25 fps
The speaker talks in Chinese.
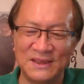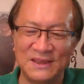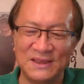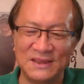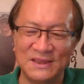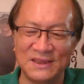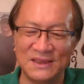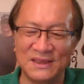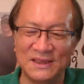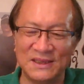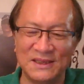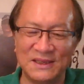
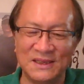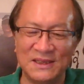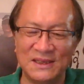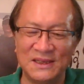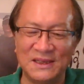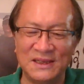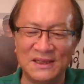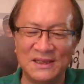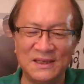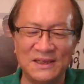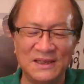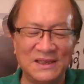这
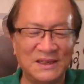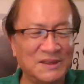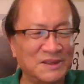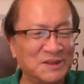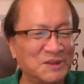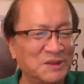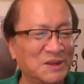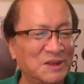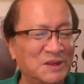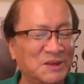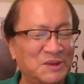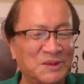个
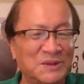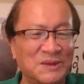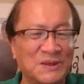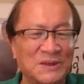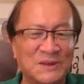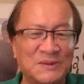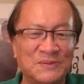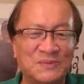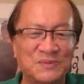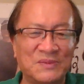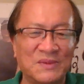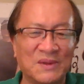所以
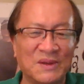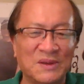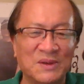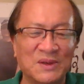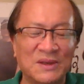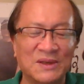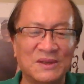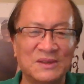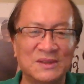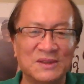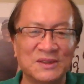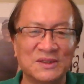说。
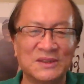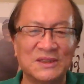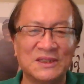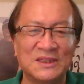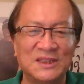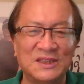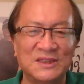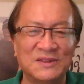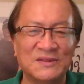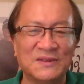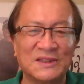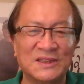就是
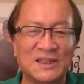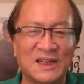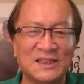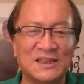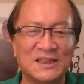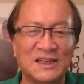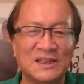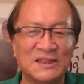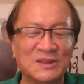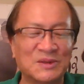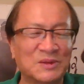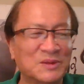希望大
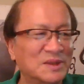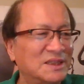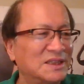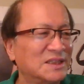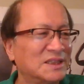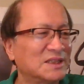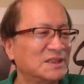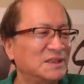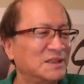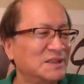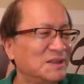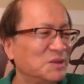家能够
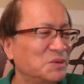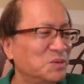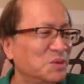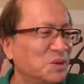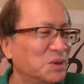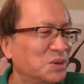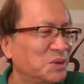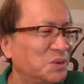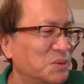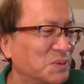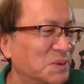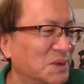仔细的
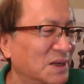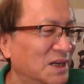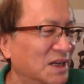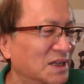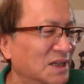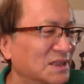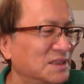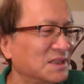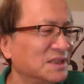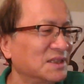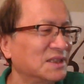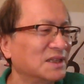阅读啊，
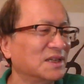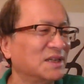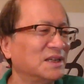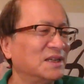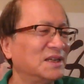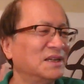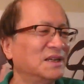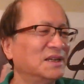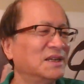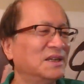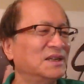今天